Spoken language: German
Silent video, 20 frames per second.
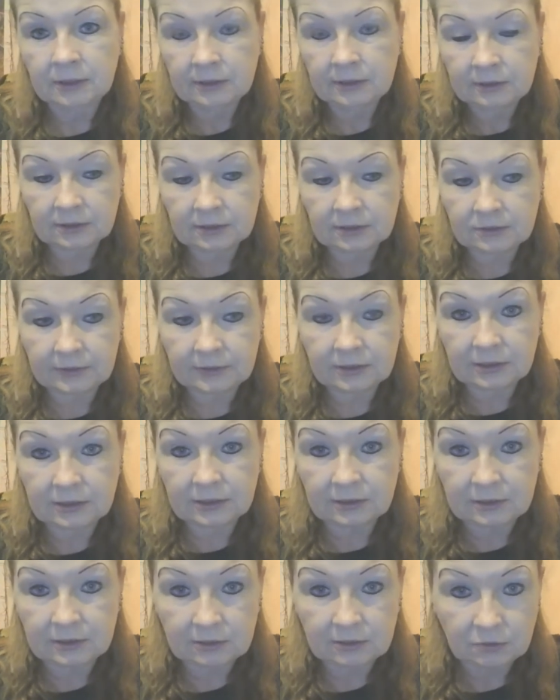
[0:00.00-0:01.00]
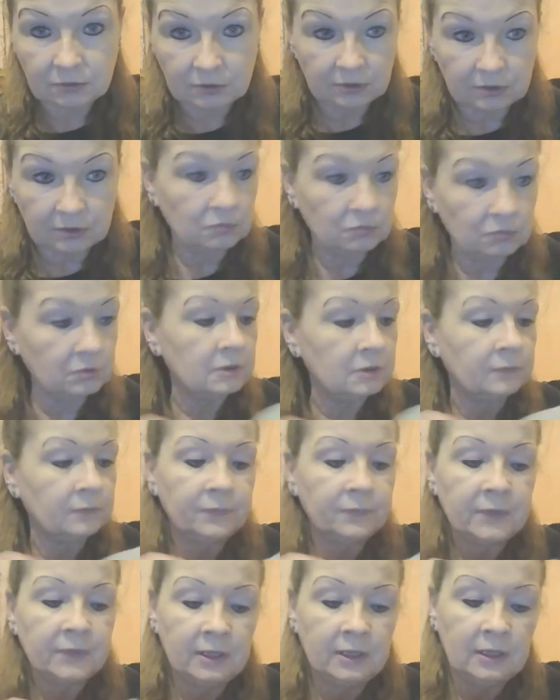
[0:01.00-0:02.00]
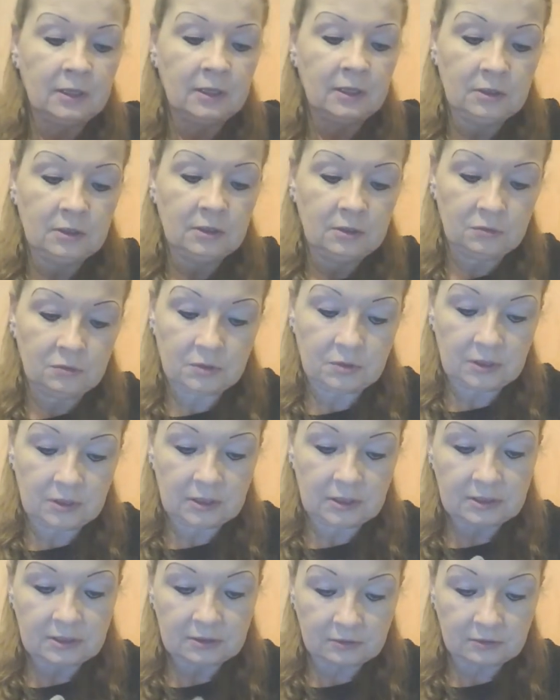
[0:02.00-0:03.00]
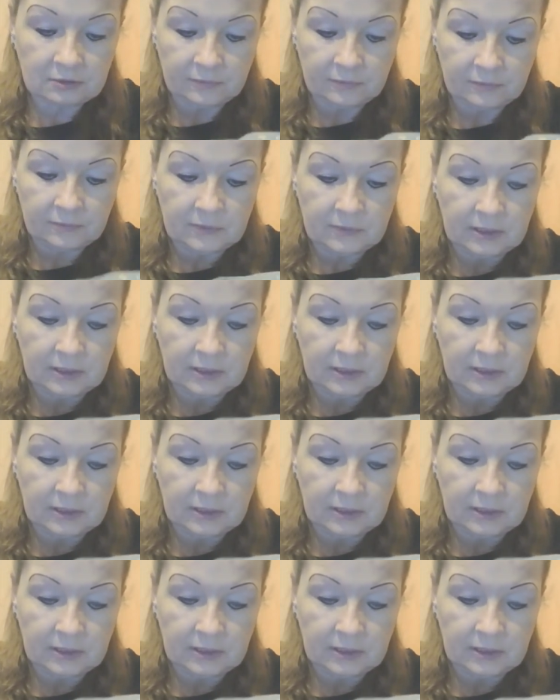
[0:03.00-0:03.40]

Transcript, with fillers: Deswegen denkt an euer Hund und nicht ähm,